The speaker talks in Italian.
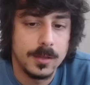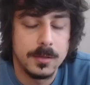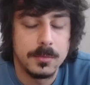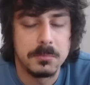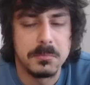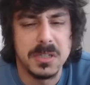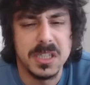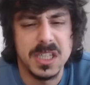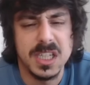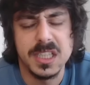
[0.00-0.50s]

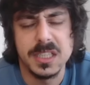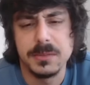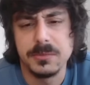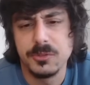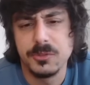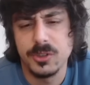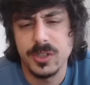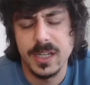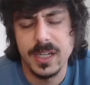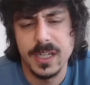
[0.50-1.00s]
Magari
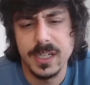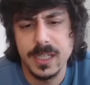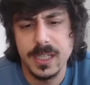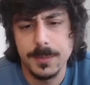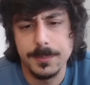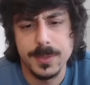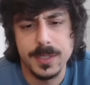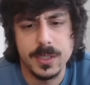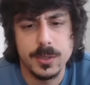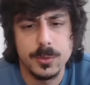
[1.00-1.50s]
giocare anche
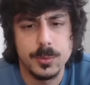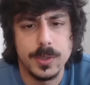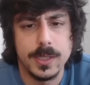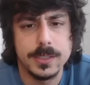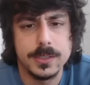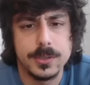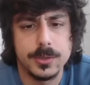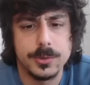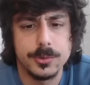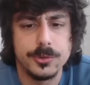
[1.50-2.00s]
per
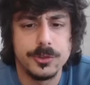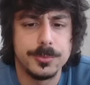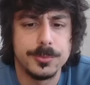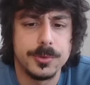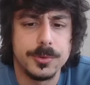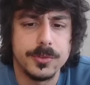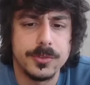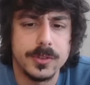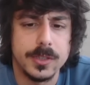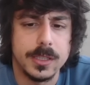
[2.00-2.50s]
E4 ci
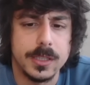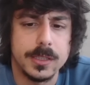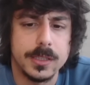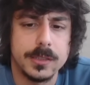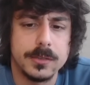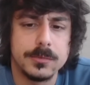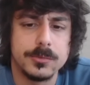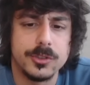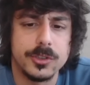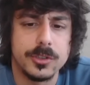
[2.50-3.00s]
può stare
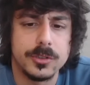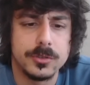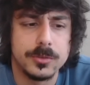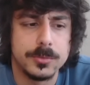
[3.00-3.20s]
a un certo